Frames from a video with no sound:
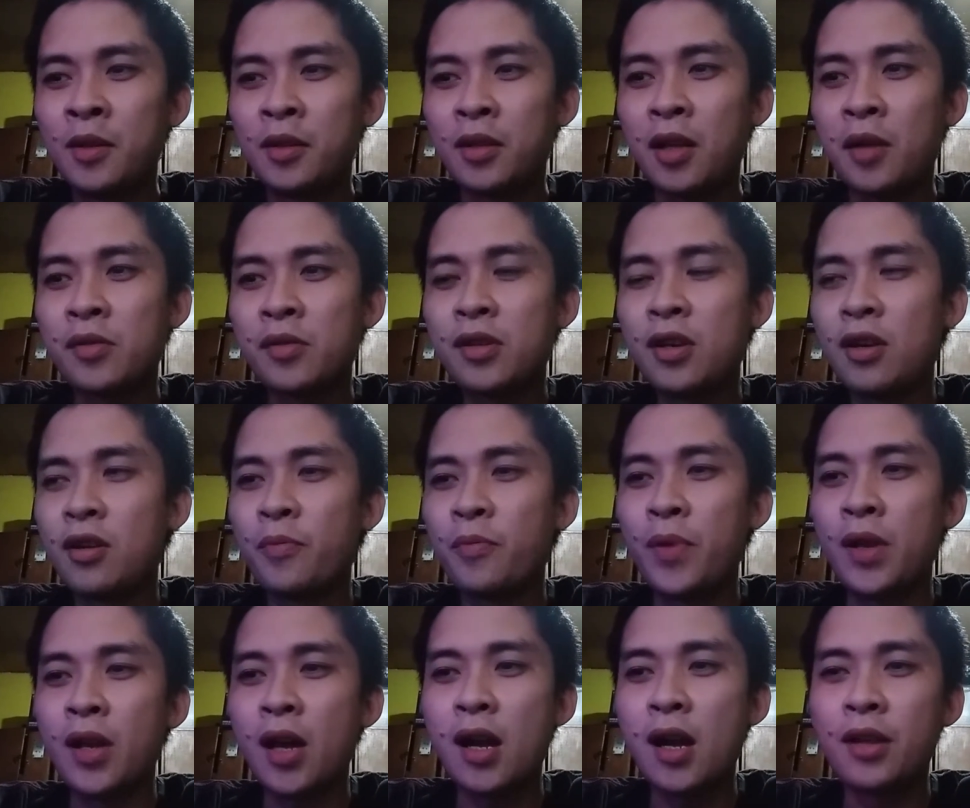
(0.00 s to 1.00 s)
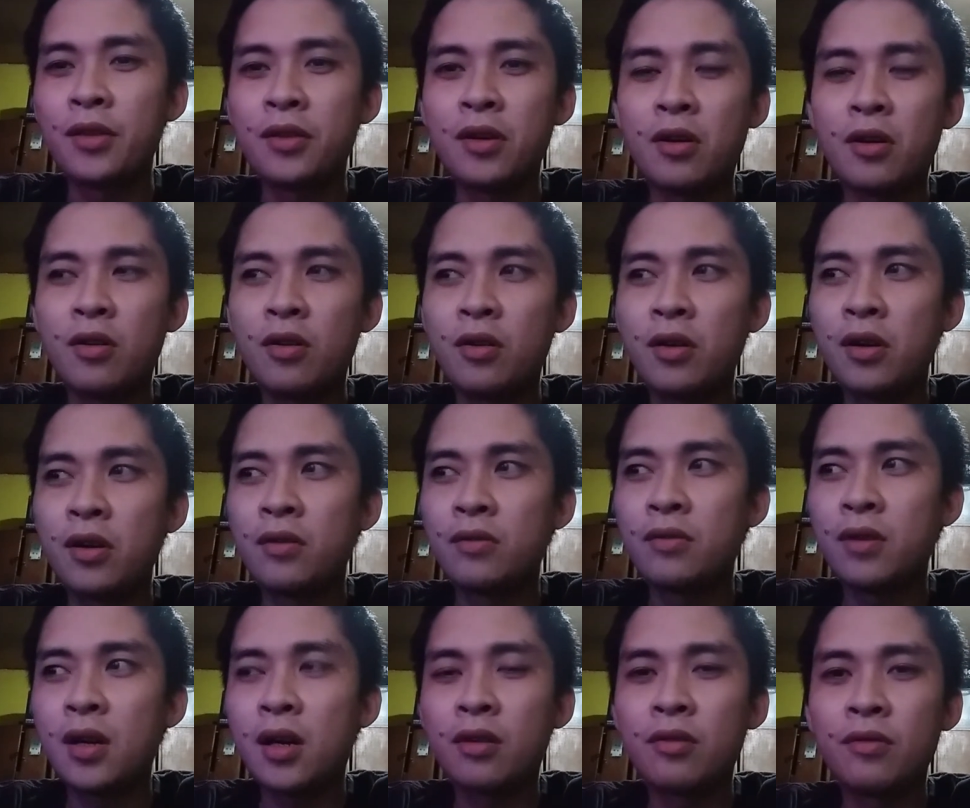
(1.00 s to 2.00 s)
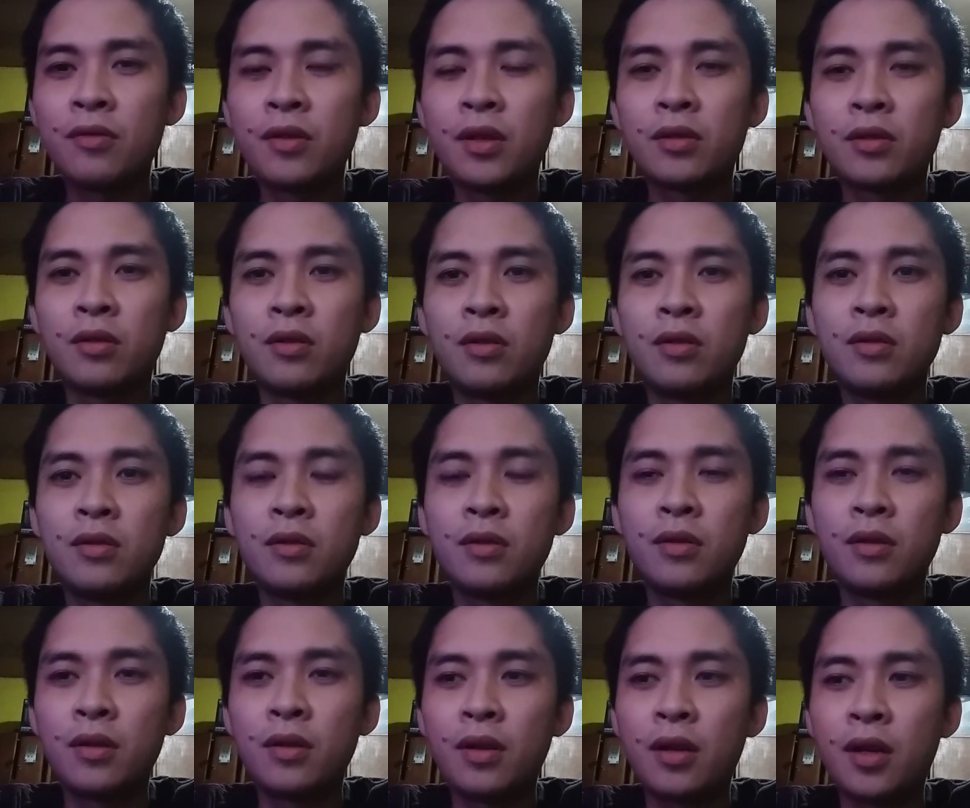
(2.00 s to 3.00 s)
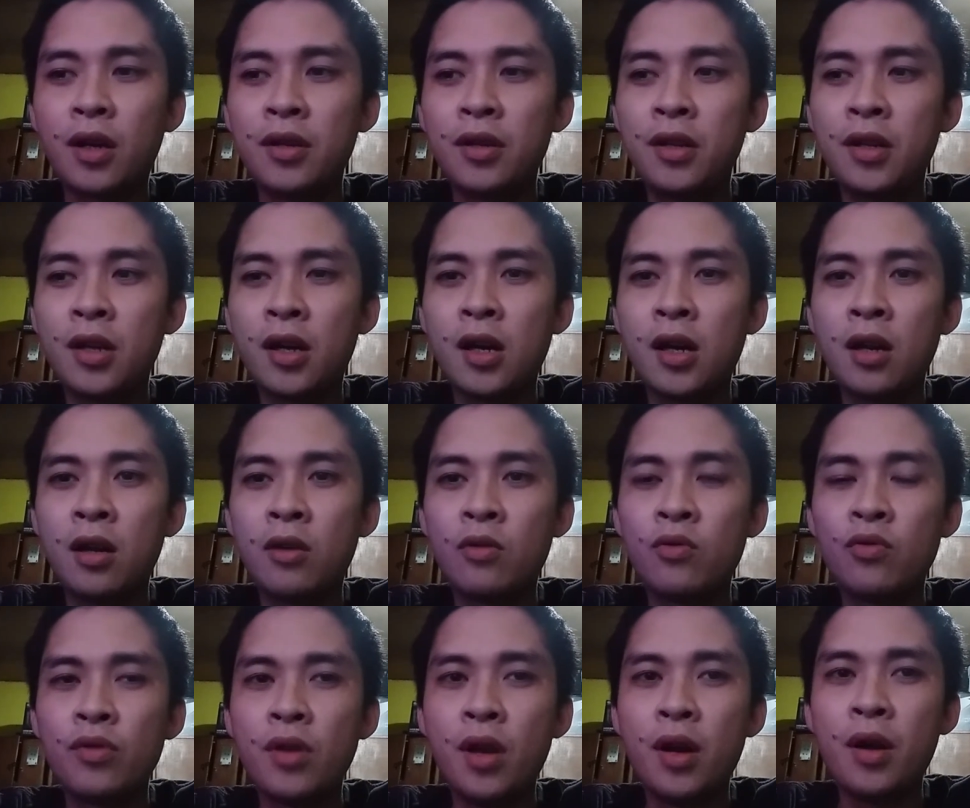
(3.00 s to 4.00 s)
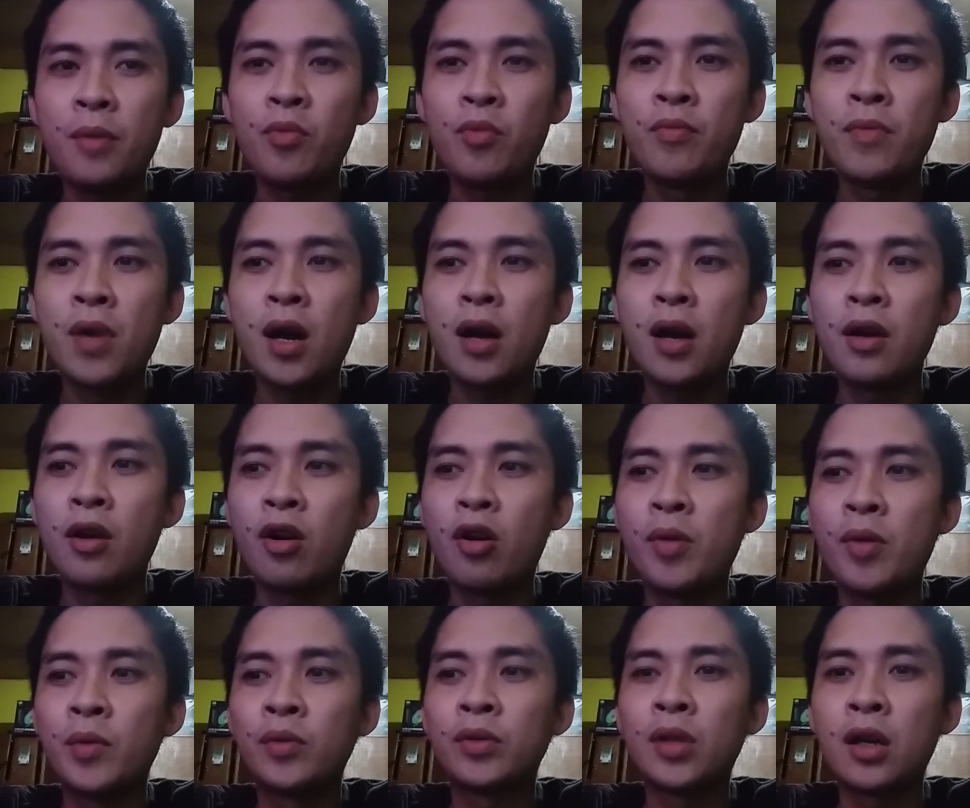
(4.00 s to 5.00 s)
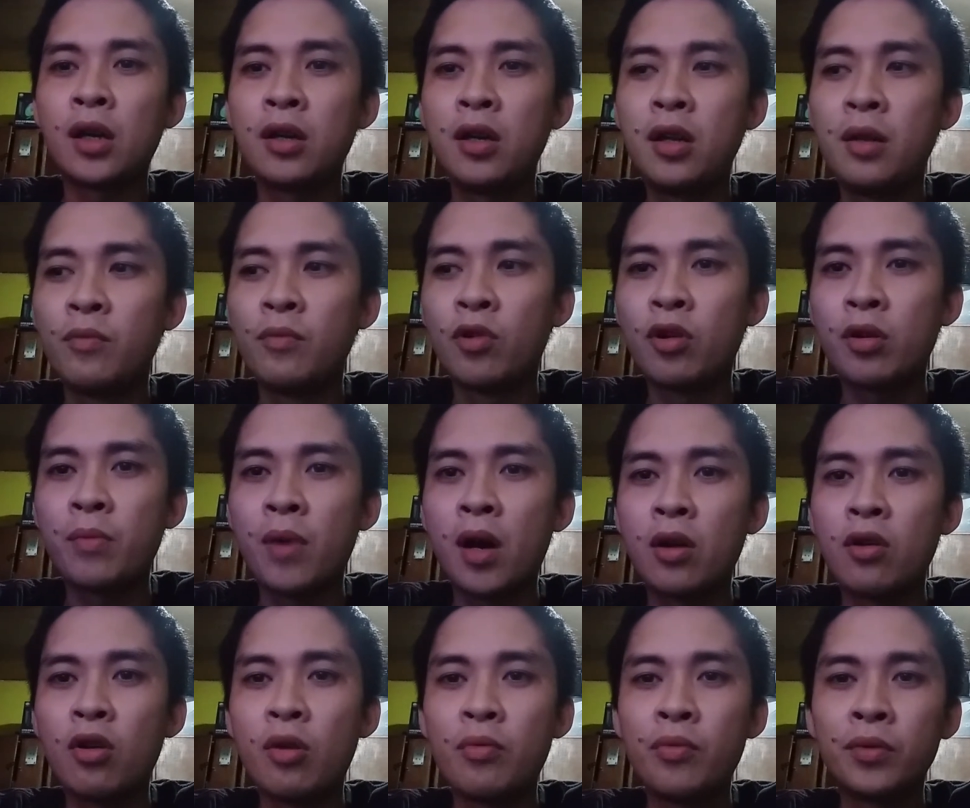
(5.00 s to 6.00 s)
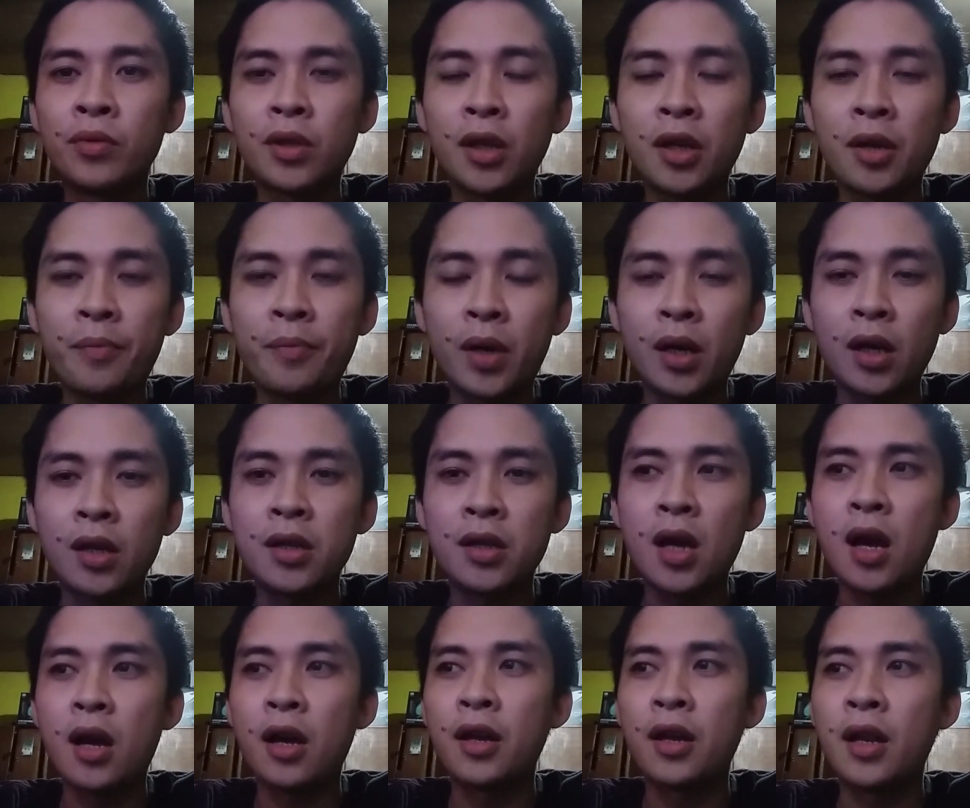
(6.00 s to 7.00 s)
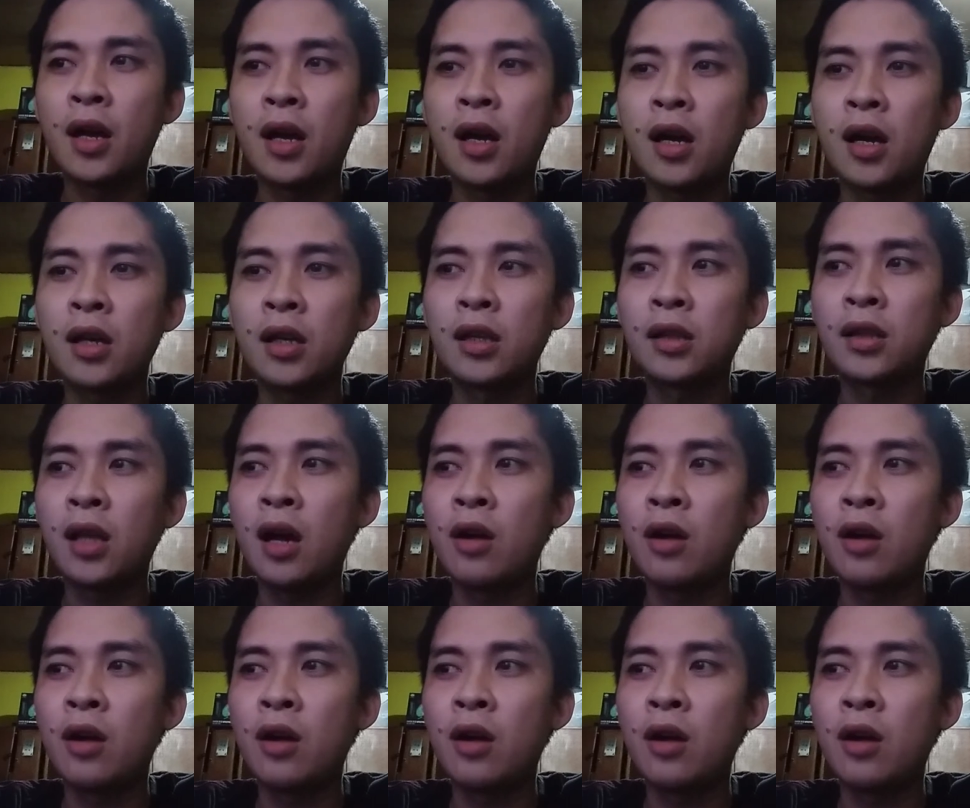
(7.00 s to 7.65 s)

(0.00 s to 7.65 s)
tapos ngayon pinalad ako ngayong araw na to kaninang alauna, bumiyaya ako papuntang Gilmore bago punta ng Paranaque. Nakakita